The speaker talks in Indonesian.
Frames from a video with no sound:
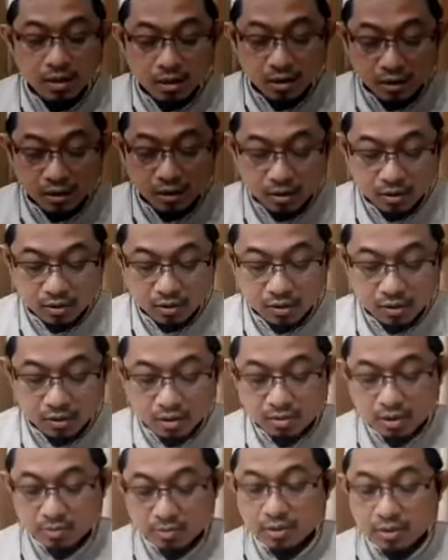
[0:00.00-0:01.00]
agar kita
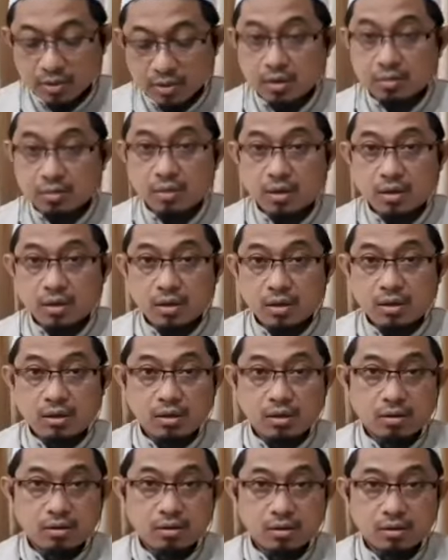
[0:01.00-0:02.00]
mendapatkan pahala dari
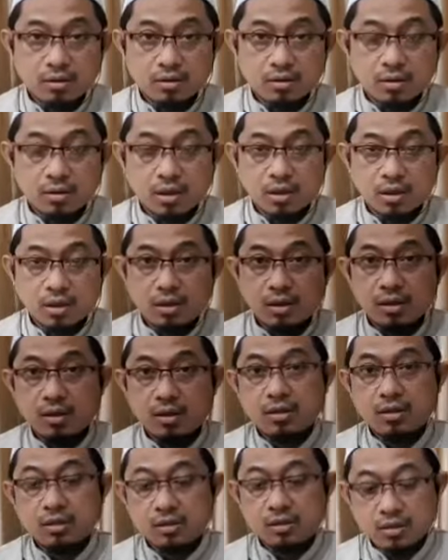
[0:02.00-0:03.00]
Allah Ta'ala
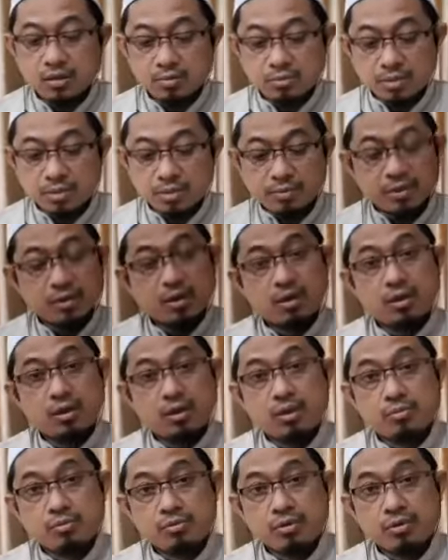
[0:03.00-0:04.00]
dan mendapatkan
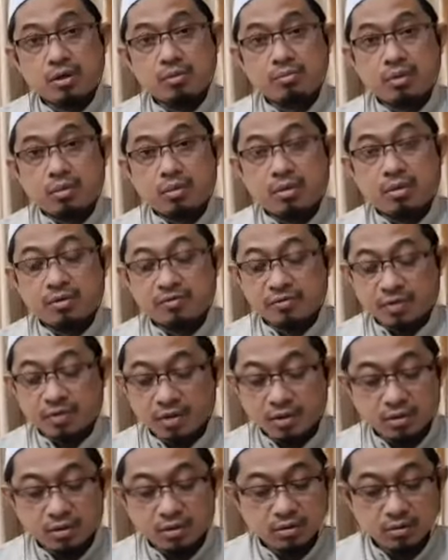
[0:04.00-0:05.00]
ilmu yang
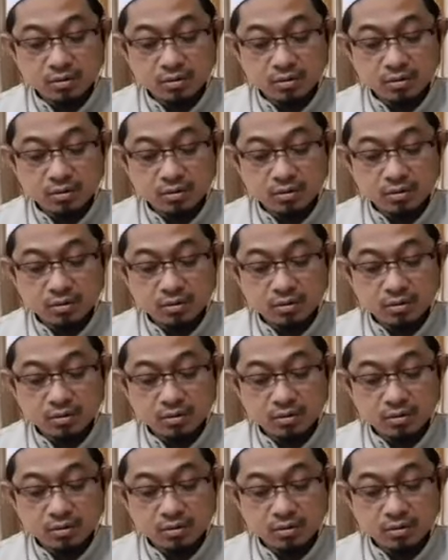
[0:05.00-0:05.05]
bermanfaat.